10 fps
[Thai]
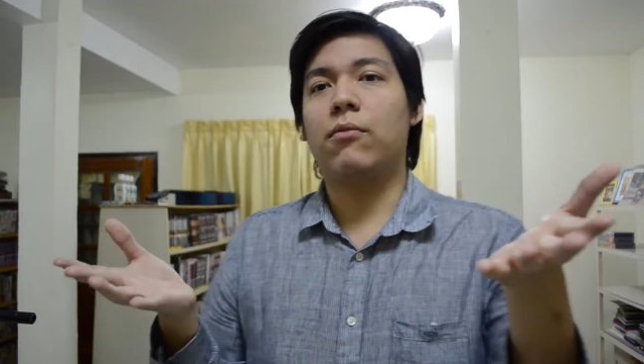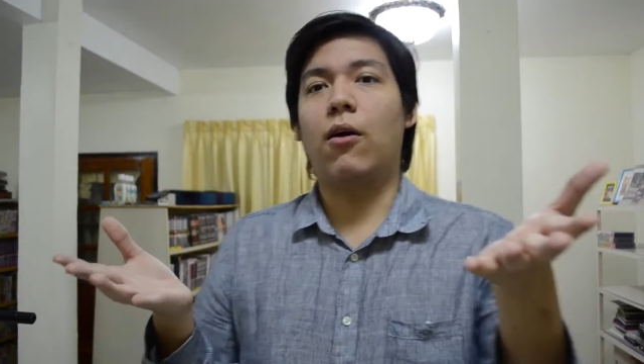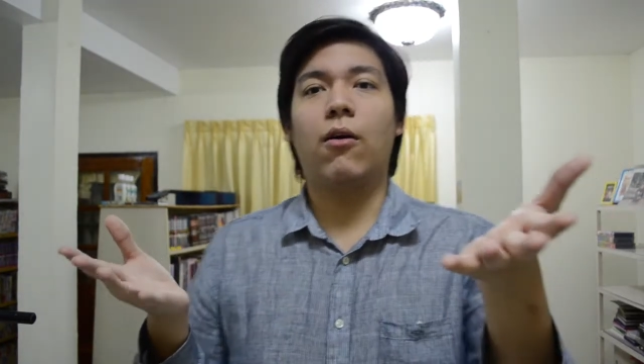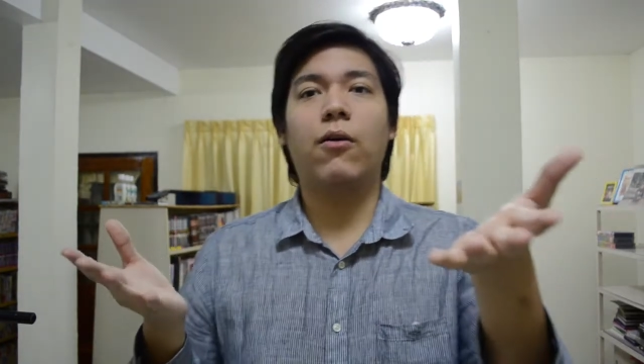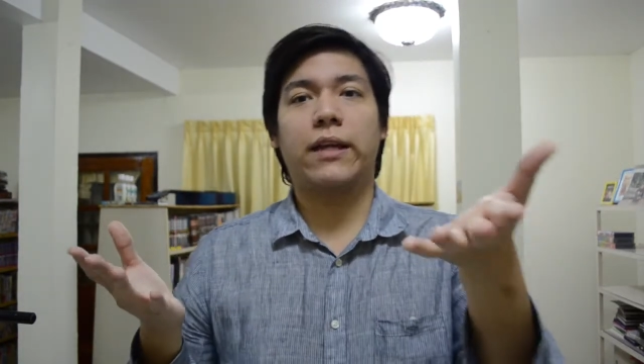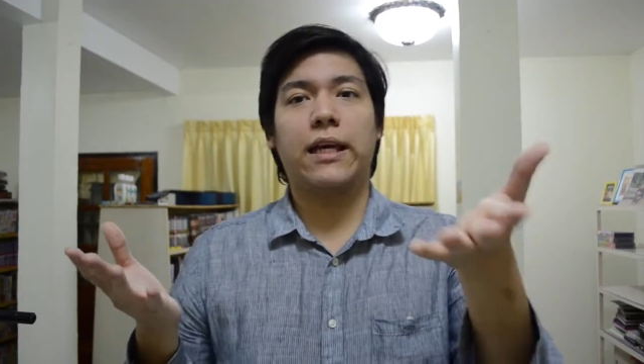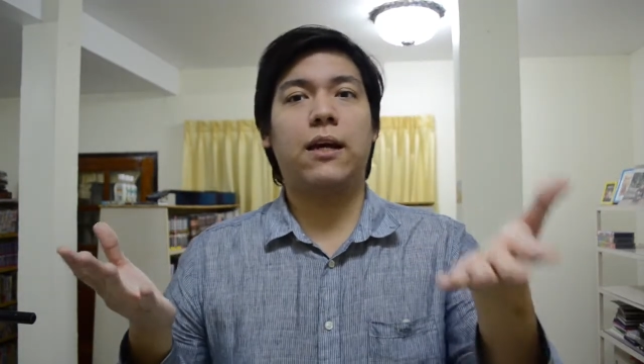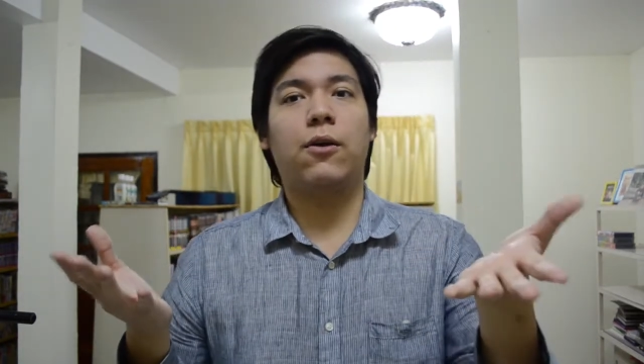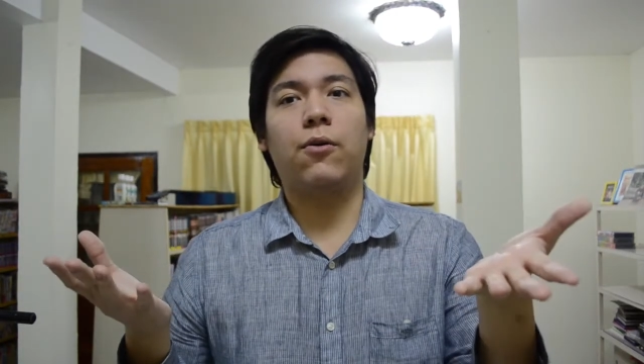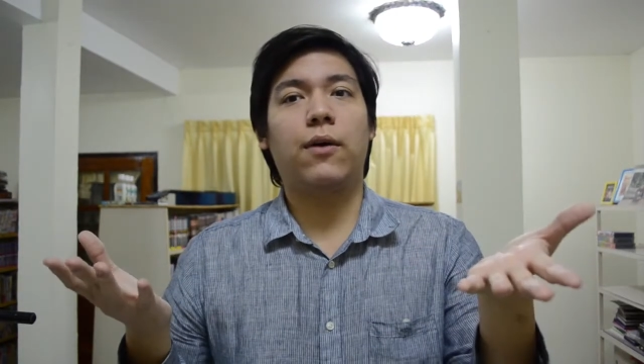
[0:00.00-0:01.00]
ของคนขี้
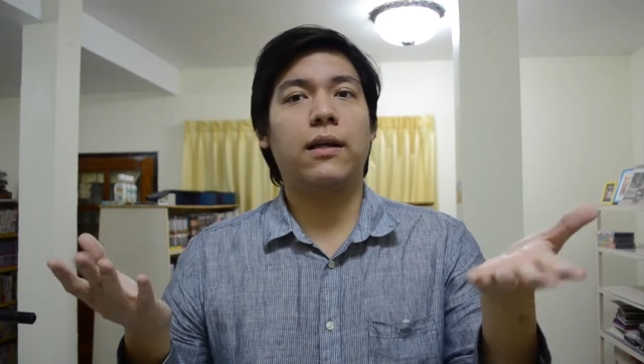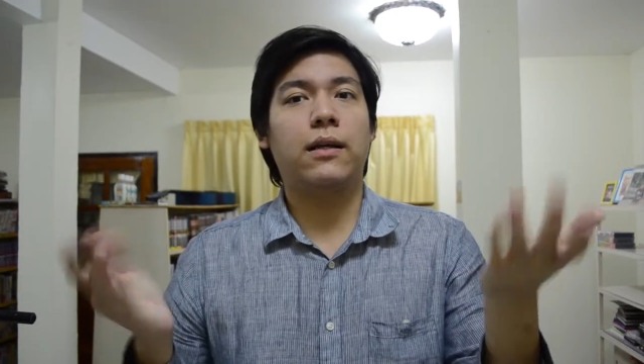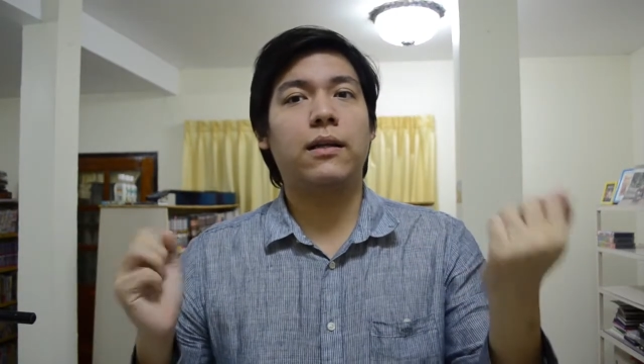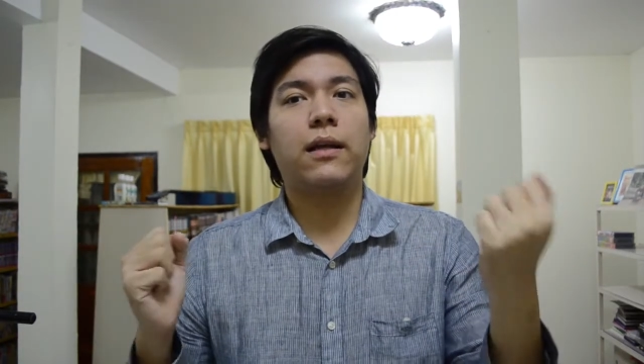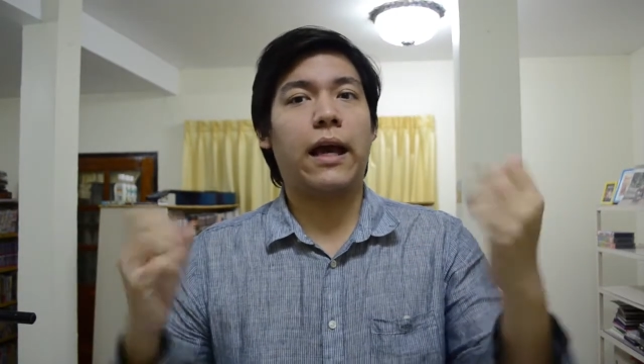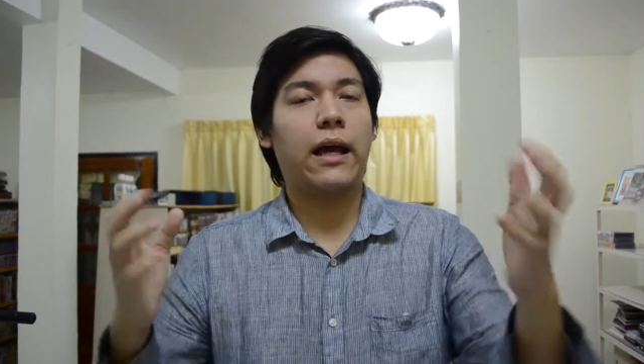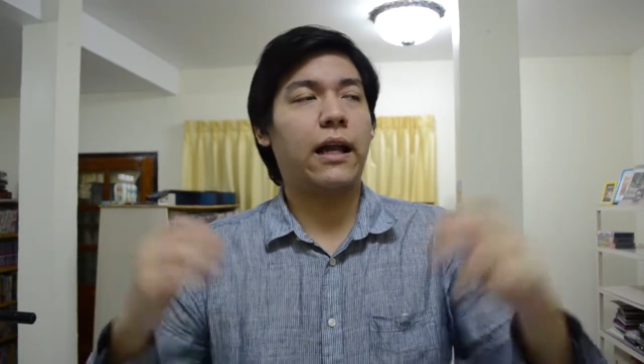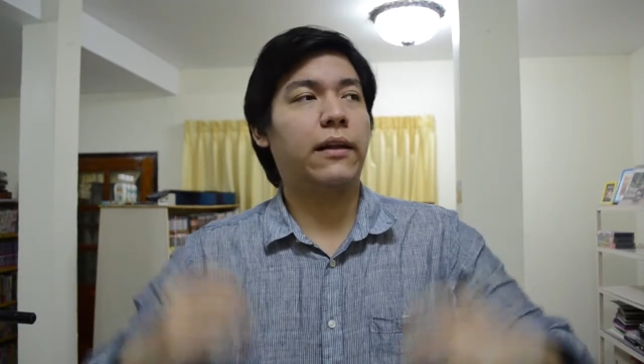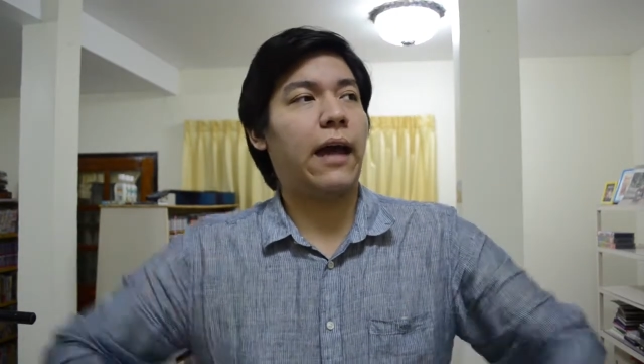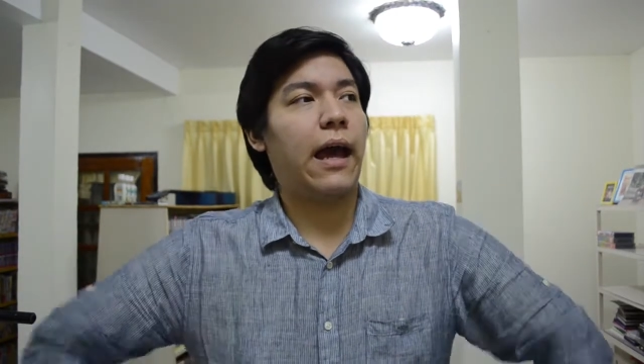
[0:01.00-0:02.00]
กลัวหรือยังไงก็
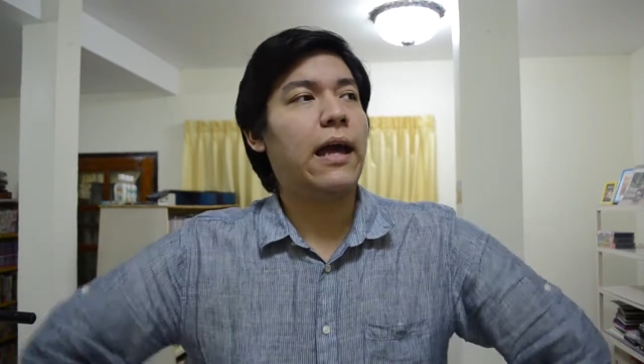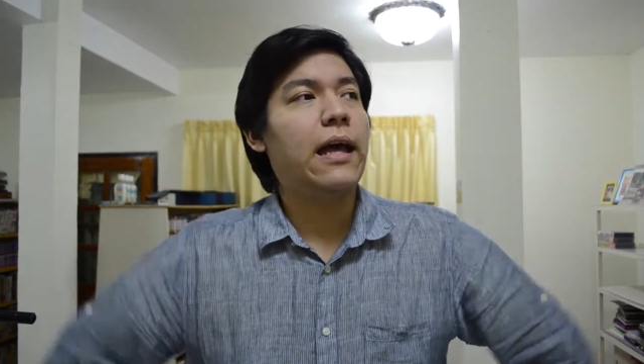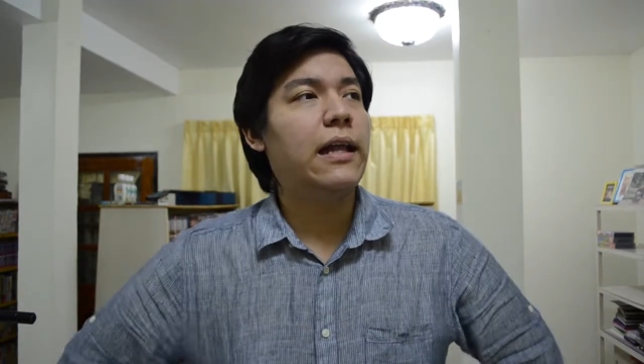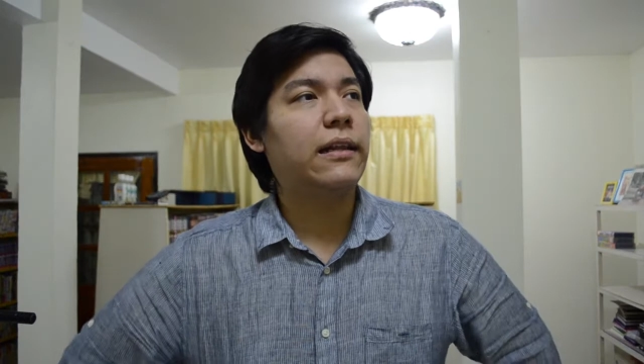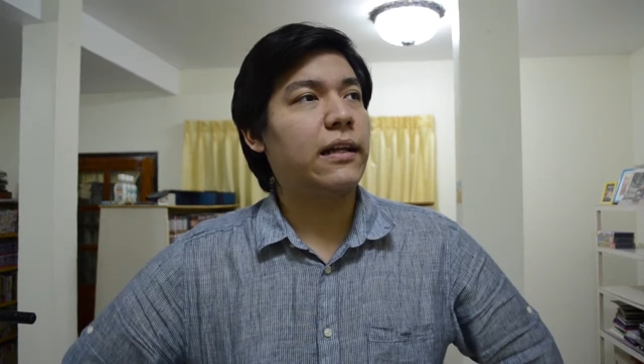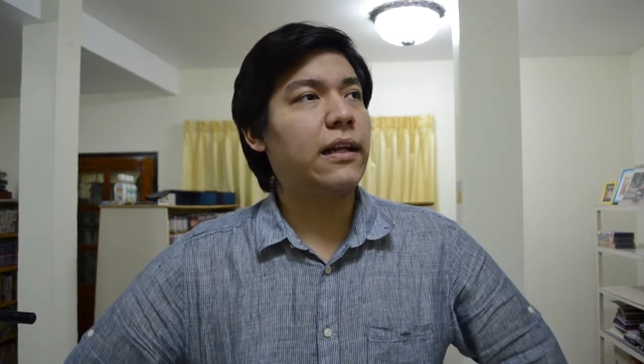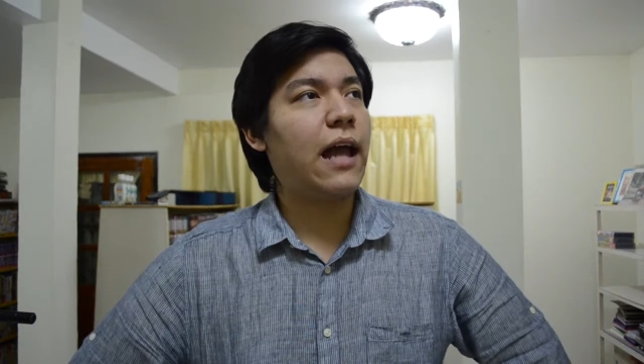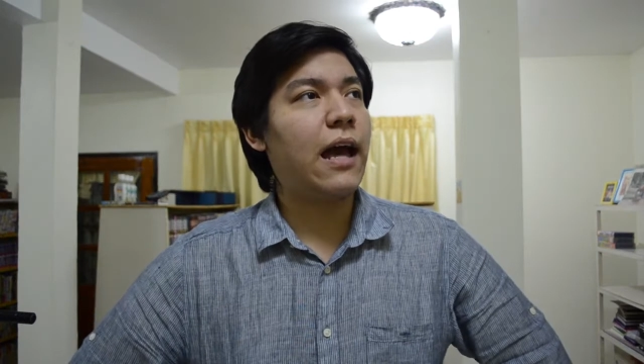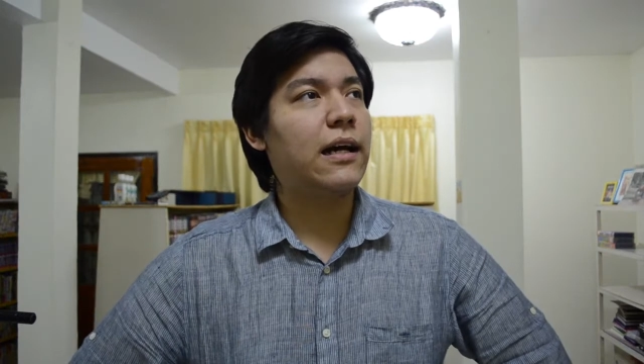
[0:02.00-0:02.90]
แล้วแต่ที่แน่